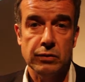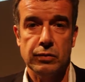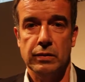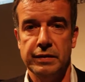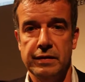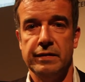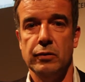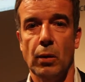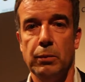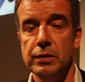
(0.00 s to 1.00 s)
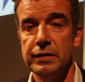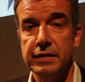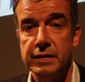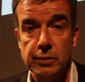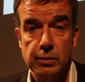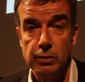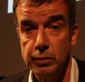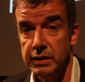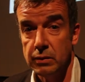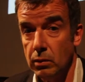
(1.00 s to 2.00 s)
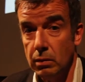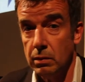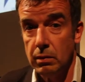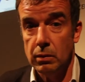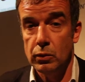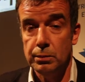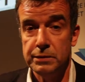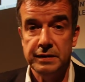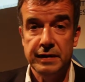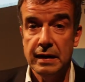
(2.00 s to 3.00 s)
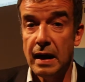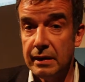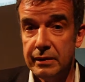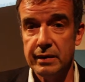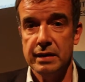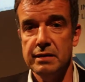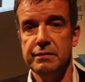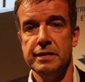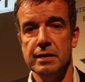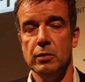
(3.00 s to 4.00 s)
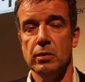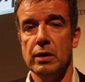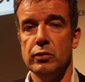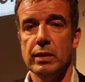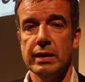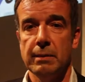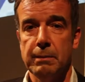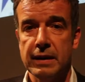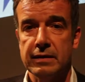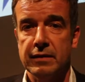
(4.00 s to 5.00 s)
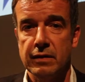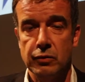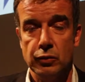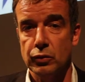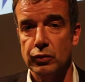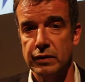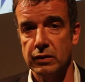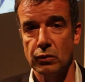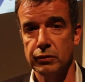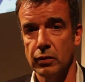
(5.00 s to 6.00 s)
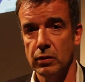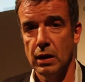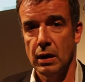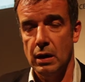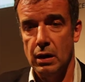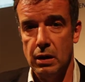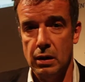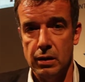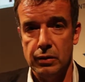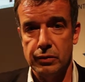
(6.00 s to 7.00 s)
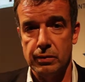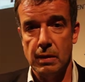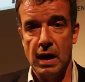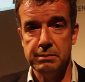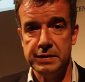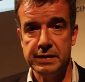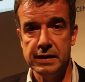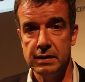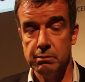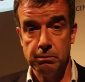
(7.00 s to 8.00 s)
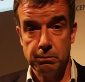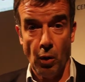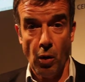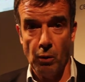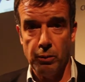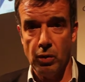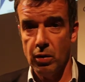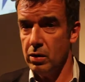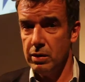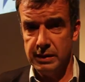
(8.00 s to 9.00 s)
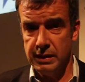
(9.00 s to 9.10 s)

sur les décideurs politiques, euh, oui, euh, le petit Elan, évidemment, a eu un impact. Cette photo de cet enfant euh, habillé, propre, il